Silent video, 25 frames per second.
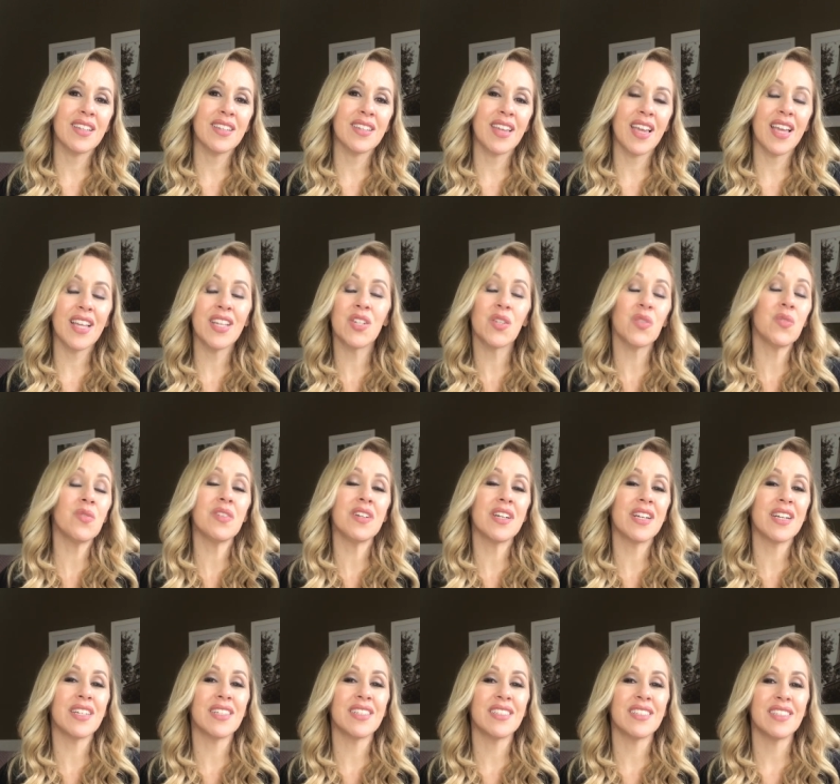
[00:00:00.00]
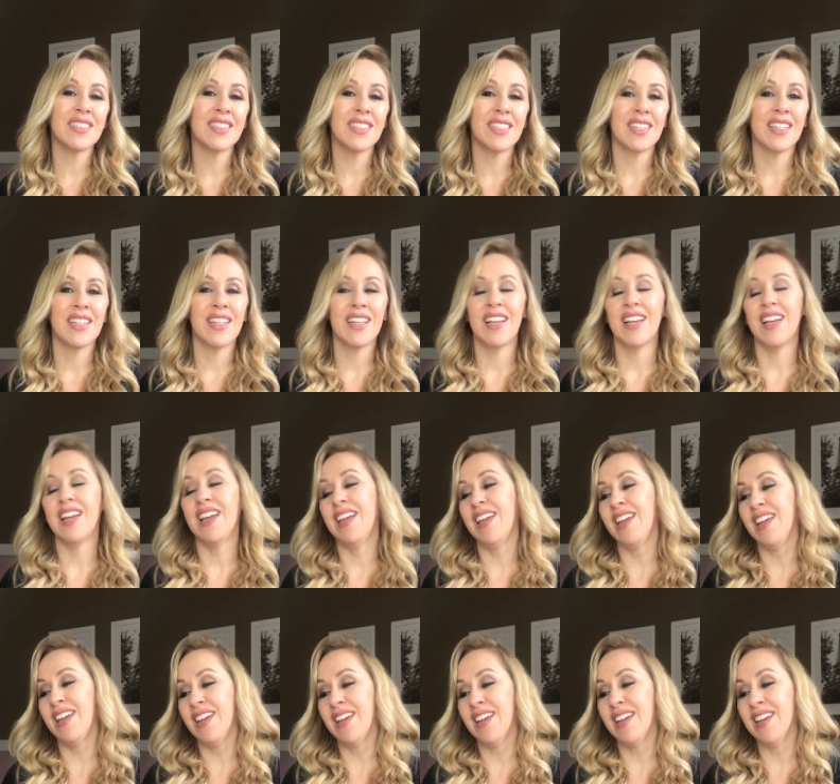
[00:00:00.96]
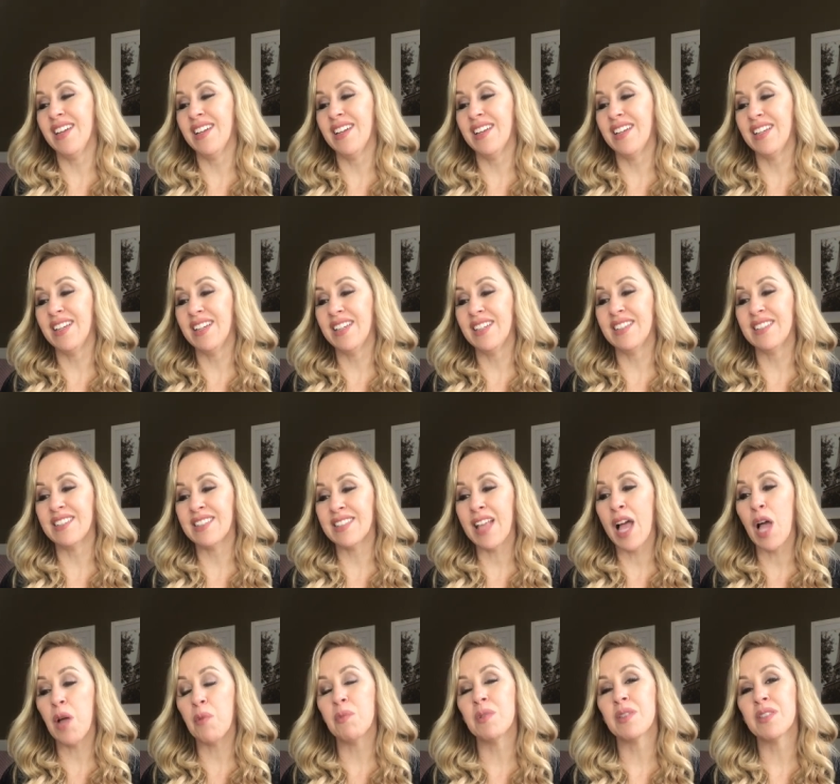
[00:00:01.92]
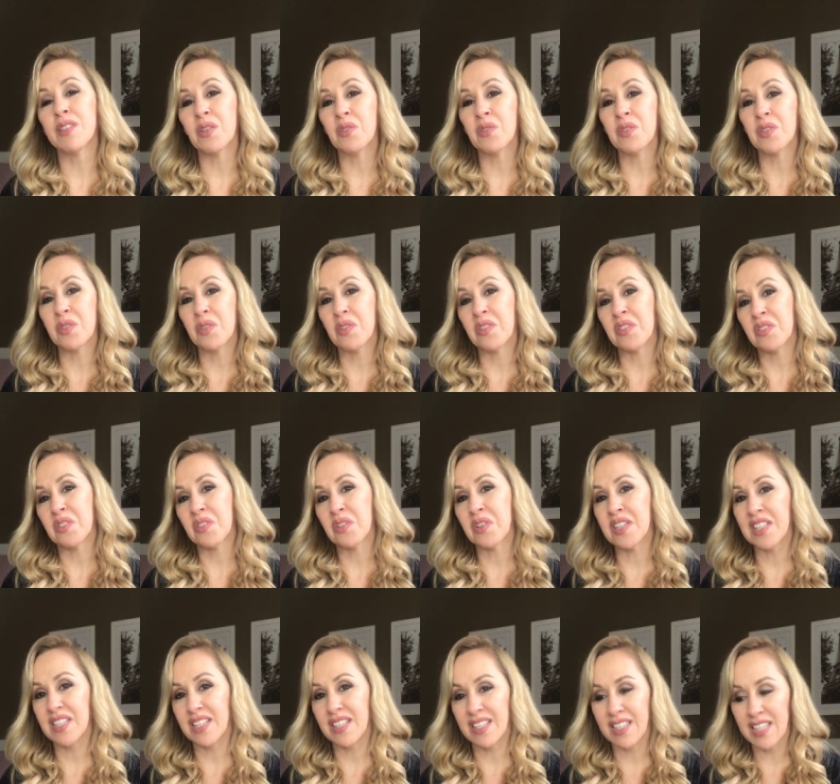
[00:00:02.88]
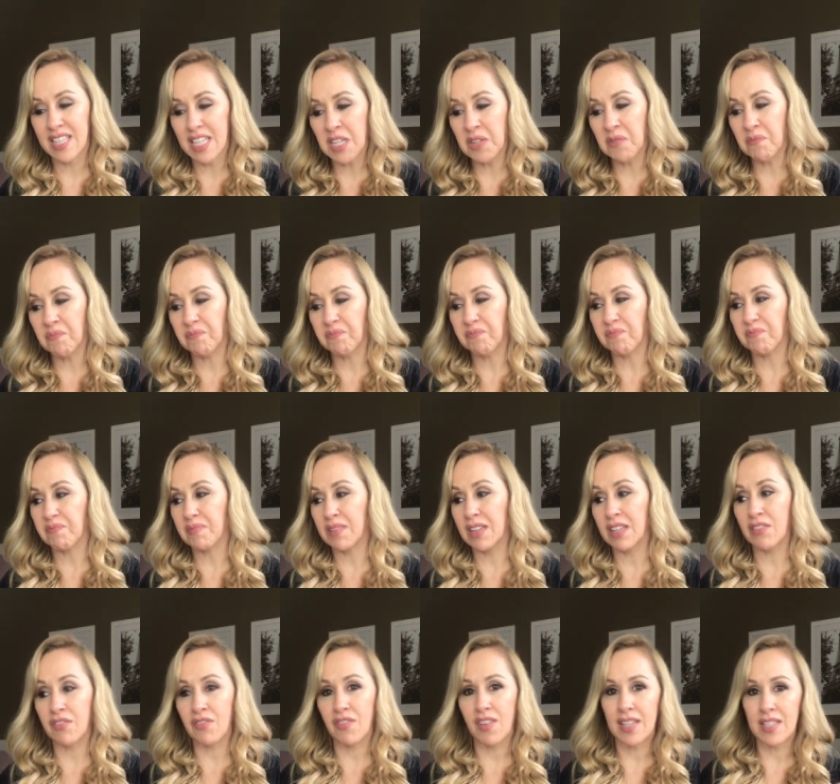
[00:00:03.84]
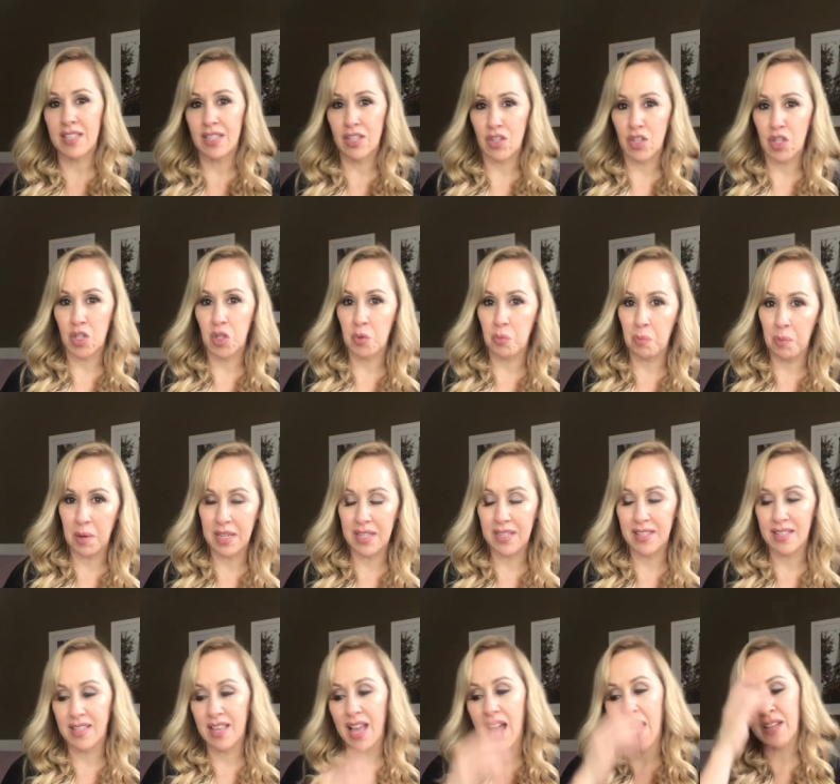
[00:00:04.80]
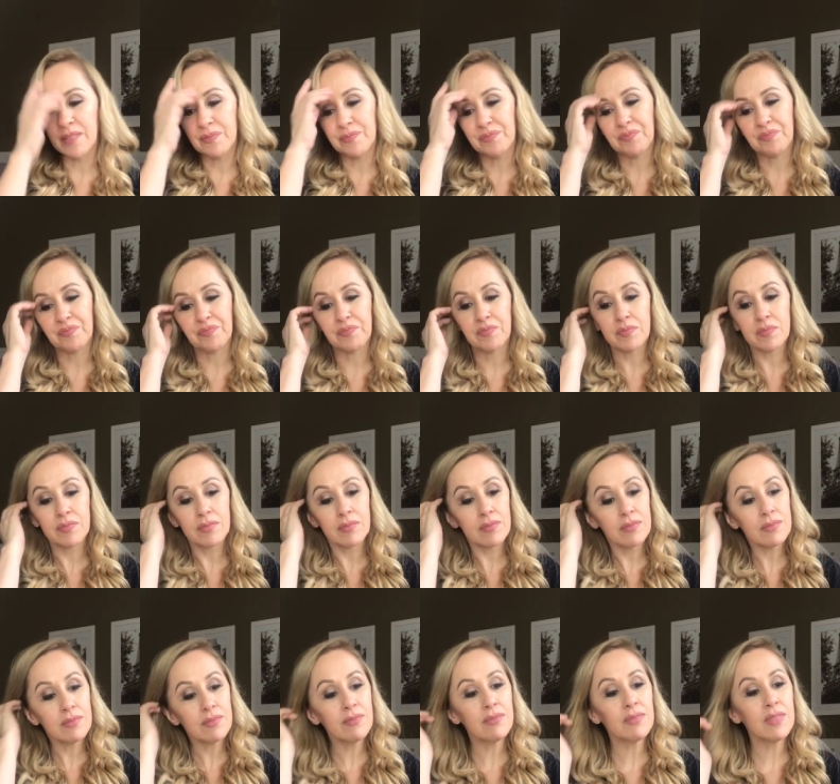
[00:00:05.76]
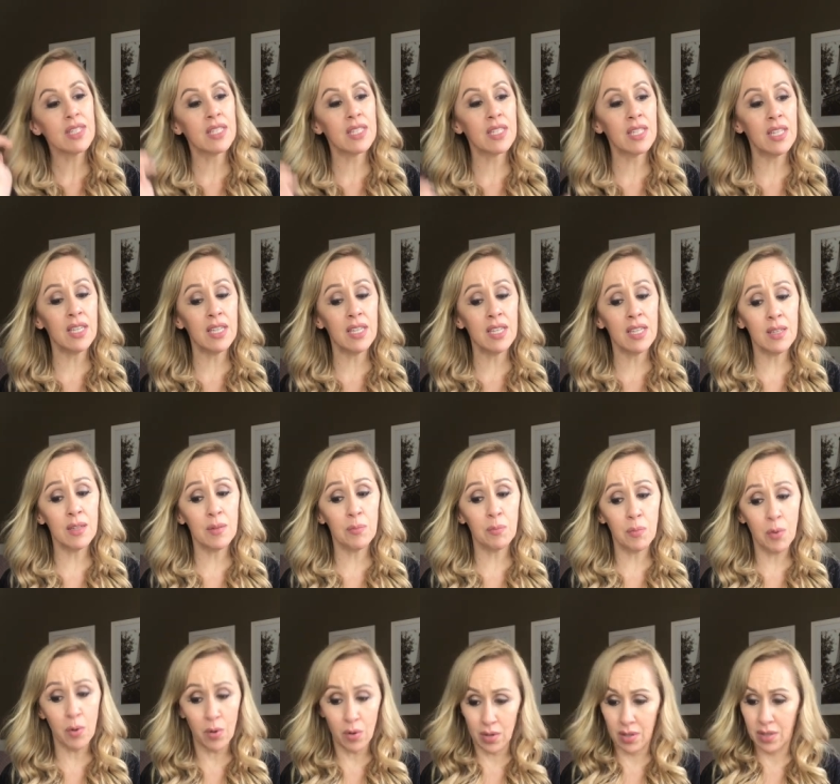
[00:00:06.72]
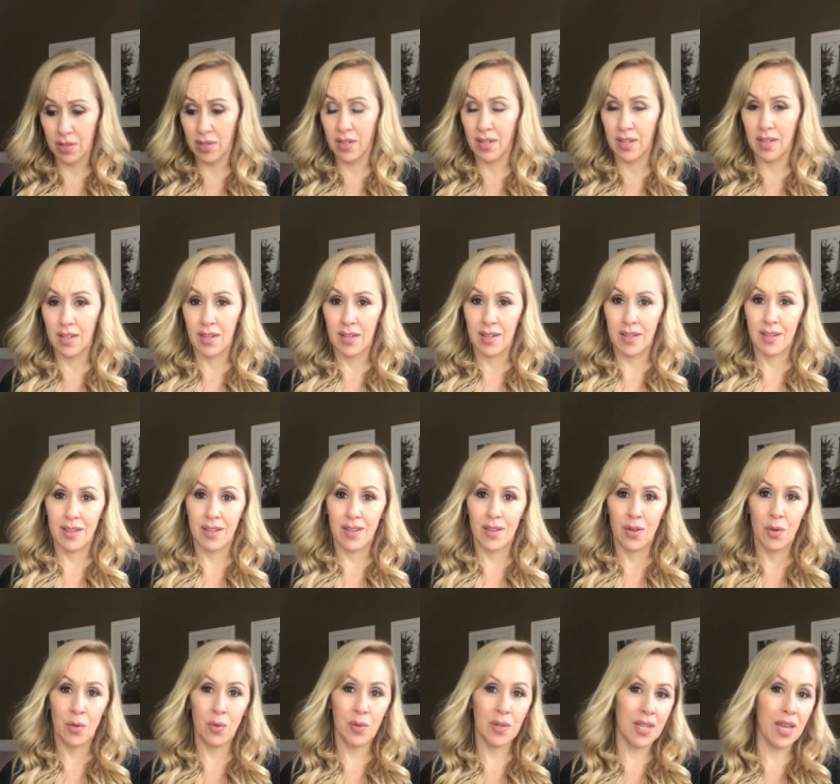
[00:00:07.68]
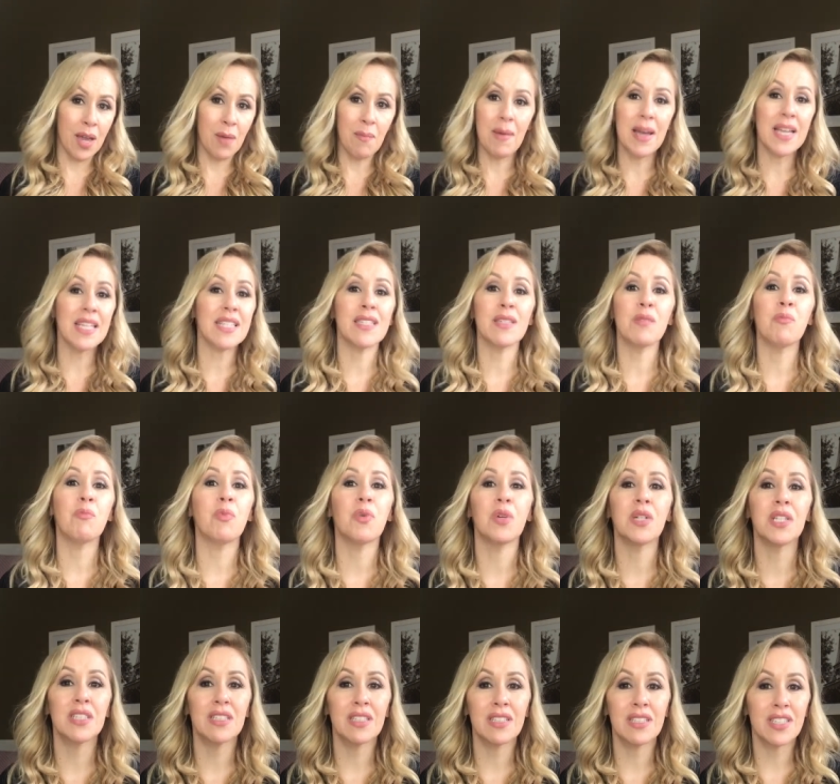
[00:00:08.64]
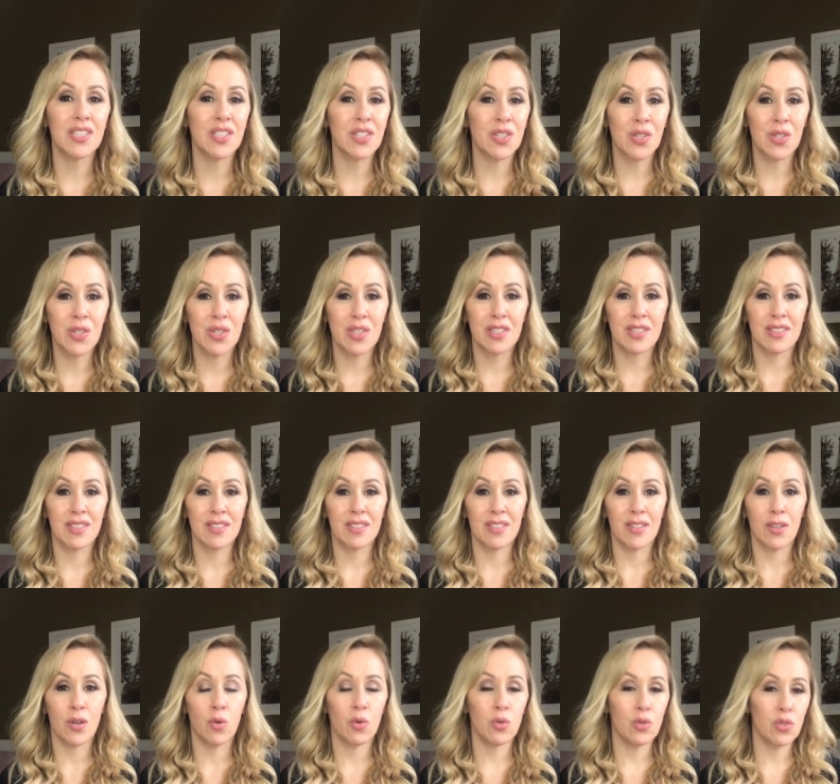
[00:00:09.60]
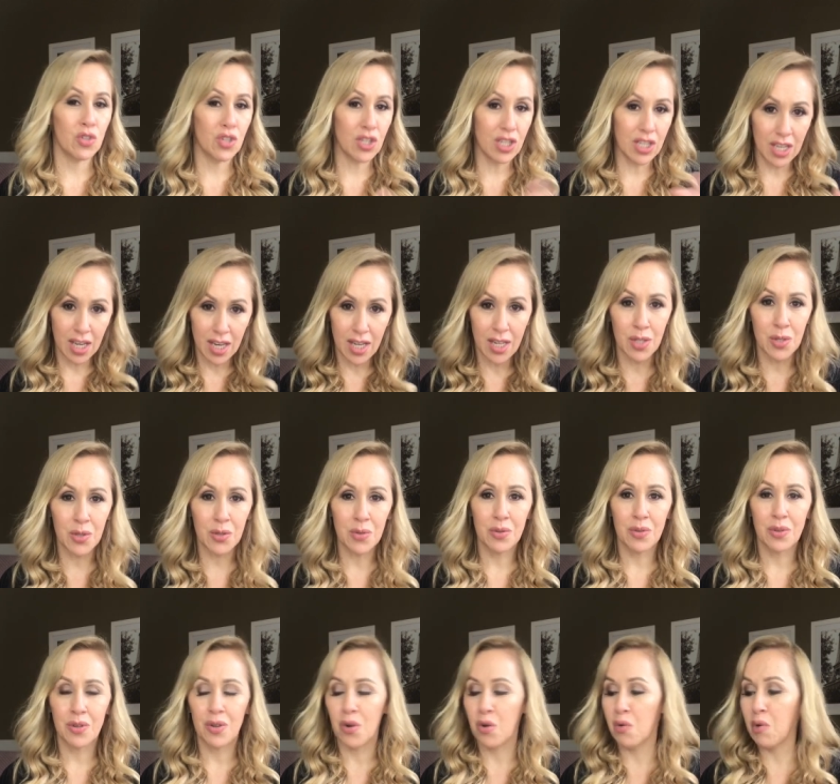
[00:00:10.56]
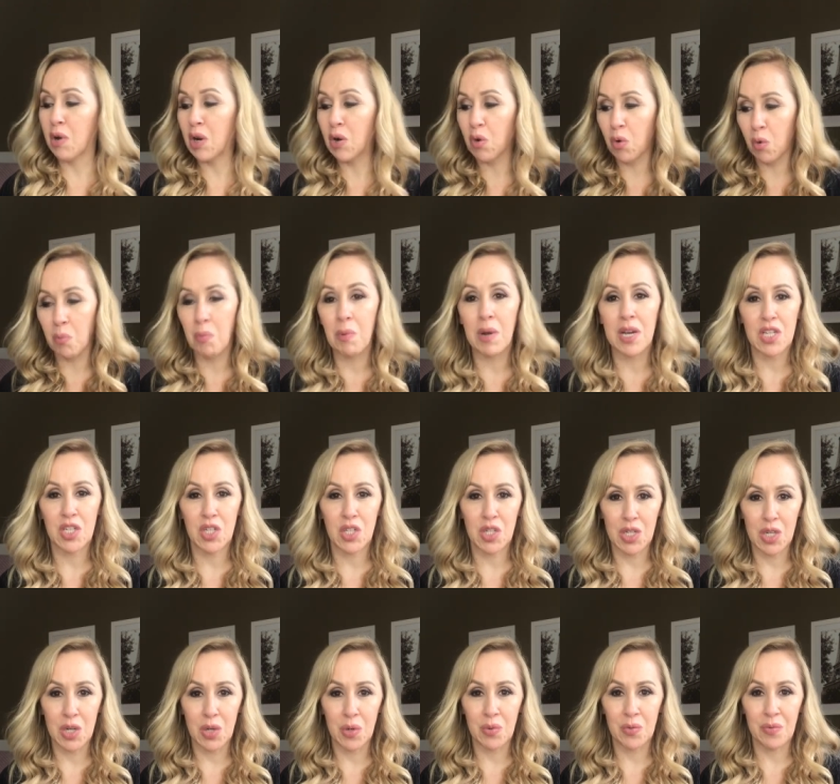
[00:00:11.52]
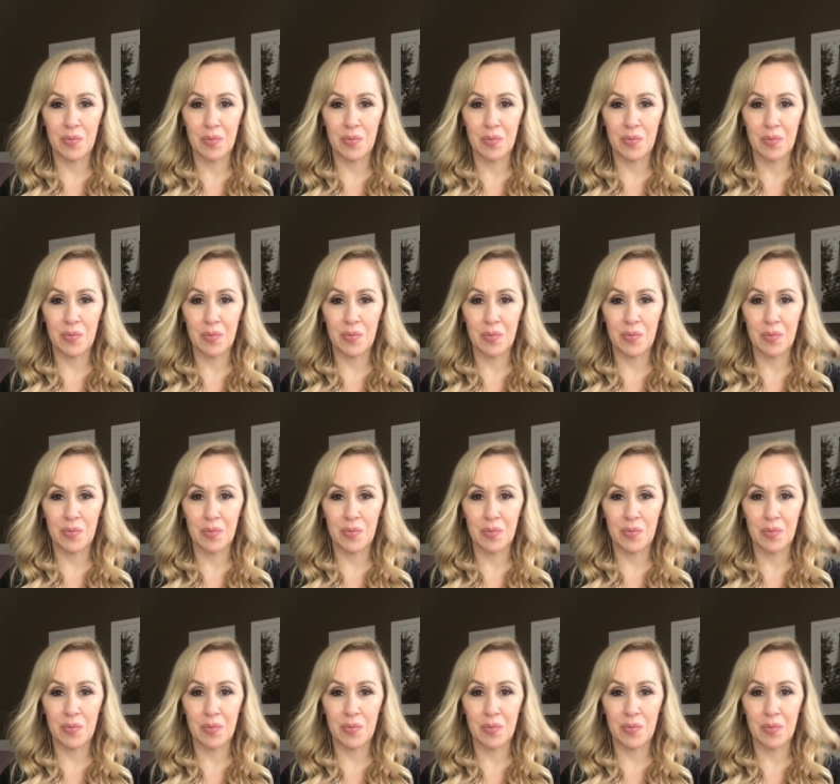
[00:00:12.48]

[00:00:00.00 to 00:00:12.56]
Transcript: Quem nunca? É, sabe, são situações assim que faz a gente pensar que, pô, o que é mais importante? O dinheiro ou a compaixão?